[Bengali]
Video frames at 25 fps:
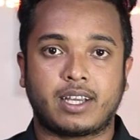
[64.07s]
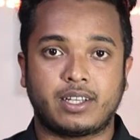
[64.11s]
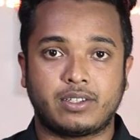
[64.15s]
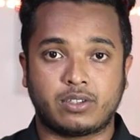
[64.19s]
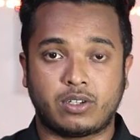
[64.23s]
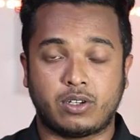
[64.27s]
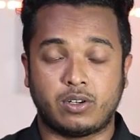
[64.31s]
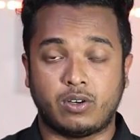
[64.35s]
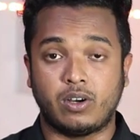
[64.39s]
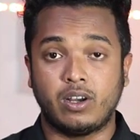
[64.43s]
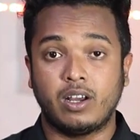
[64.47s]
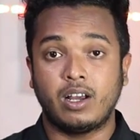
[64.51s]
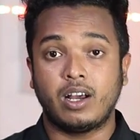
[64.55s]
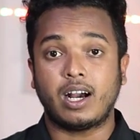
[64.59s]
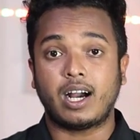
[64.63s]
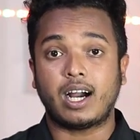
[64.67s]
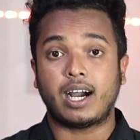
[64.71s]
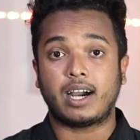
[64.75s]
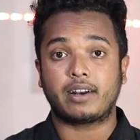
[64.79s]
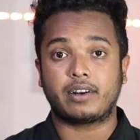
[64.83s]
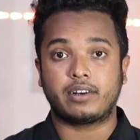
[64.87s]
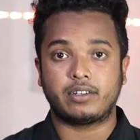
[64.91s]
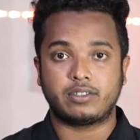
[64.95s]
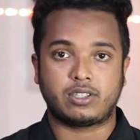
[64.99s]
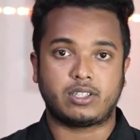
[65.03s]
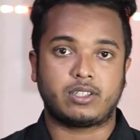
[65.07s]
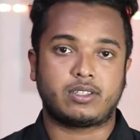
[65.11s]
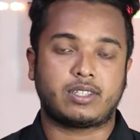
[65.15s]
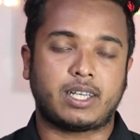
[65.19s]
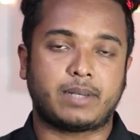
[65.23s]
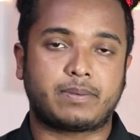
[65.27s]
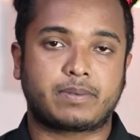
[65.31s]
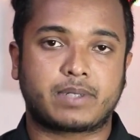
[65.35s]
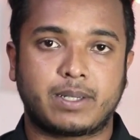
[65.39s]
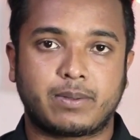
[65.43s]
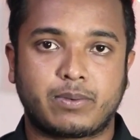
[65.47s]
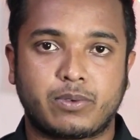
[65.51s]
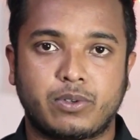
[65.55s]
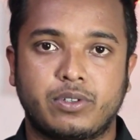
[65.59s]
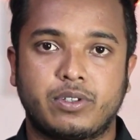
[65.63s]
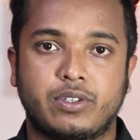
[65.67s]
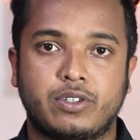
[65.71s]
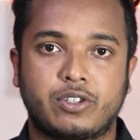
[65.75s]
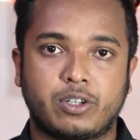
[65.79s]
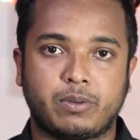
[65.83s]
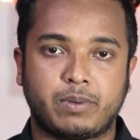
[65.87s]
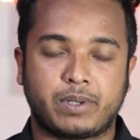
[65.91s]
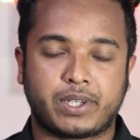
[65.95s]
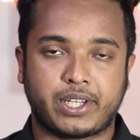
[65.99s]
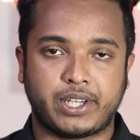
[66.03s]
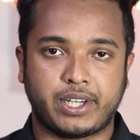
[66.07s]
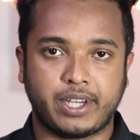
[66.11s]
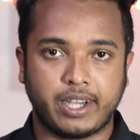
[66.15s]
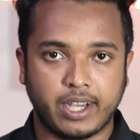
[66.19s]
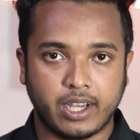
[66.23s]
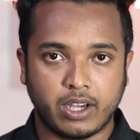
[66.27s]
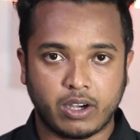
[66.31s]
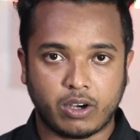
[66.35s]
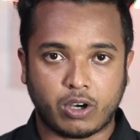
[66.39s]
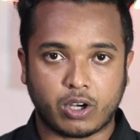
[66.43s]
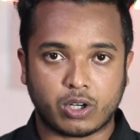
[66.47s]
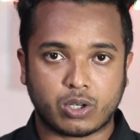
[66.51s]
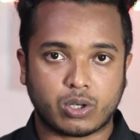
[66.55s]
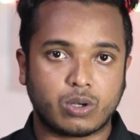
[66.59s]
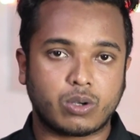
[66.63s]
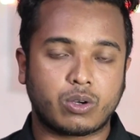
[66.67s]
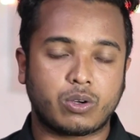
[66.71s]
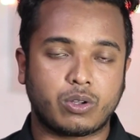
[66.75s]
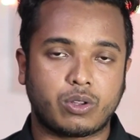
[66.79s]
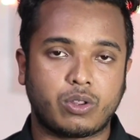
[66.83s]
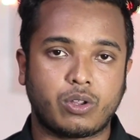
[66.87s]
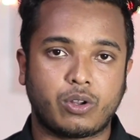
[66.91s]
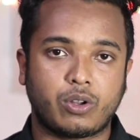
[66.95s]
দেখার জন্য আর যারা সাবস্ক্রাইব করেছেন সবাইকে অসংখ্য